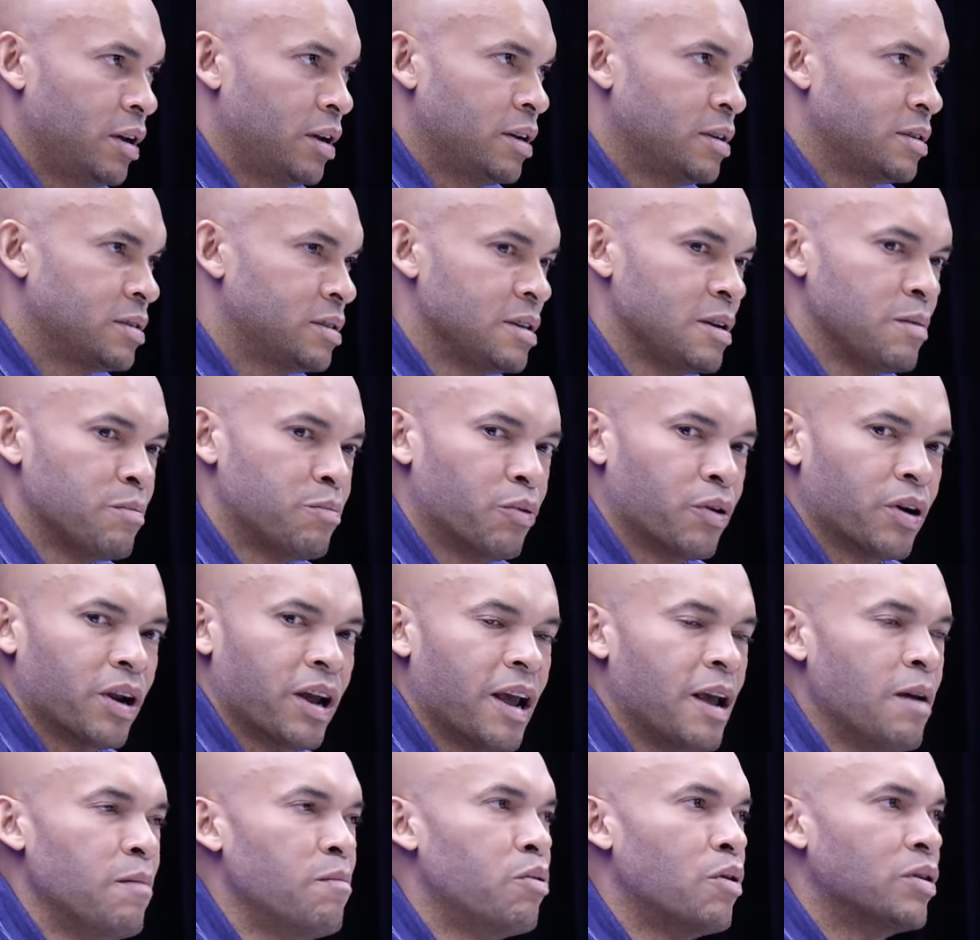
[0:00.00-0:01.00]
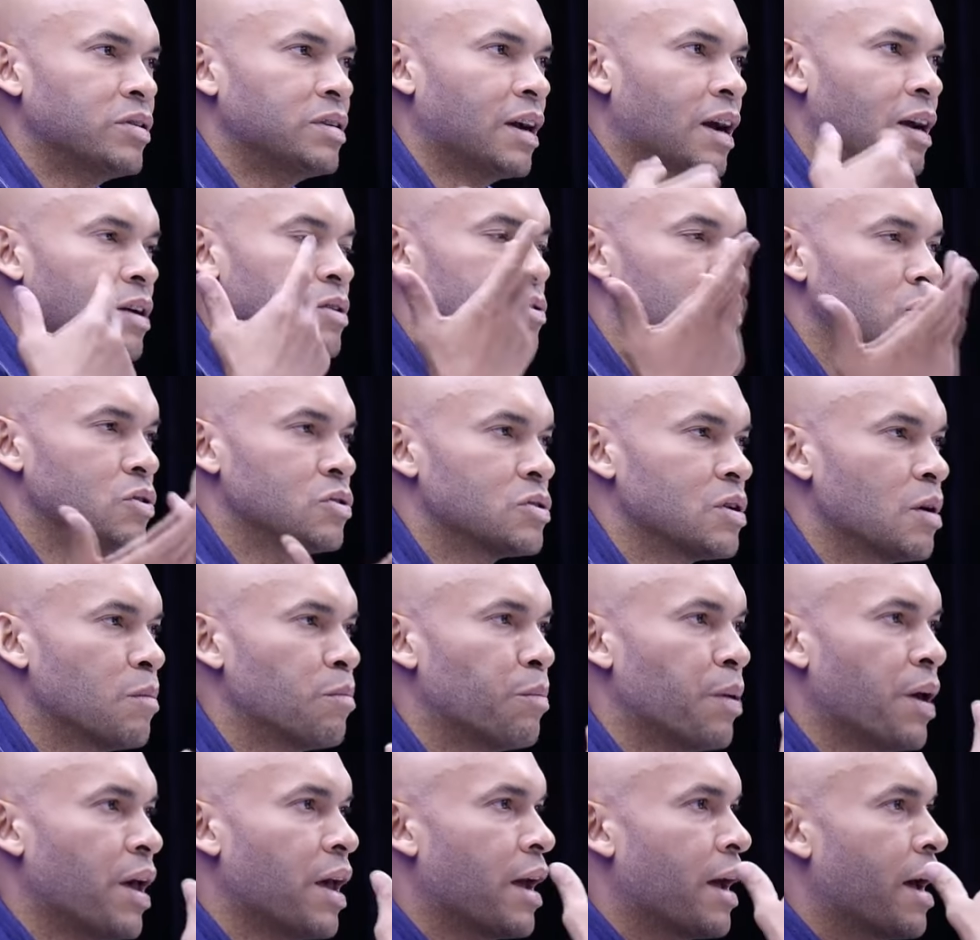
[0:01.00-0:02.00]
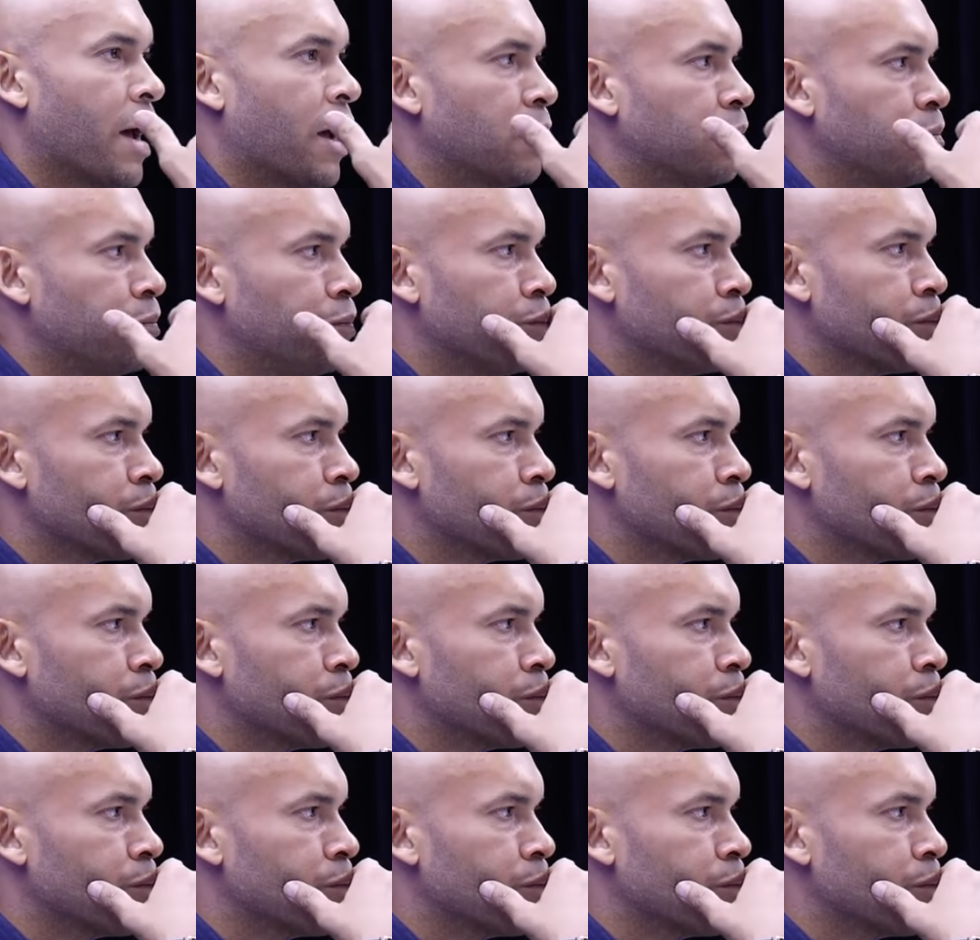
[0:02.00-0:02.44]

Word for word: Si, por ejemplo, esa canción se pega